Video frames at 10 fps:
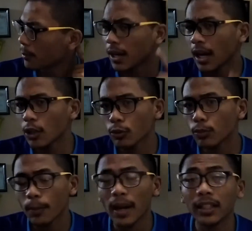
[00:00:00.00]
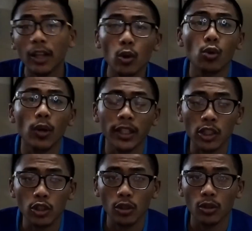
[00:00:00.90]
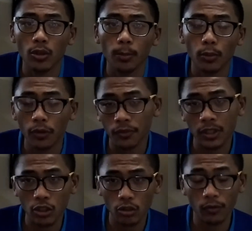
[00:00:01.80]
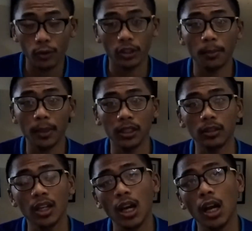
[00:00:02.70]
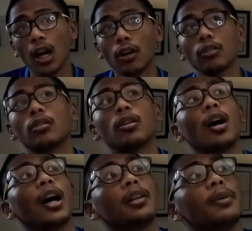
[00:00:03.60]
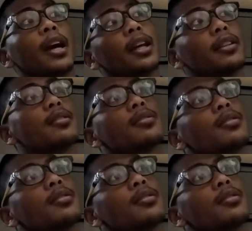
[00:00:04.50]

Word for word: Magkano po ba ang nakukuha ninyo? Profit ninyo for the month? Ako, I'll be honest,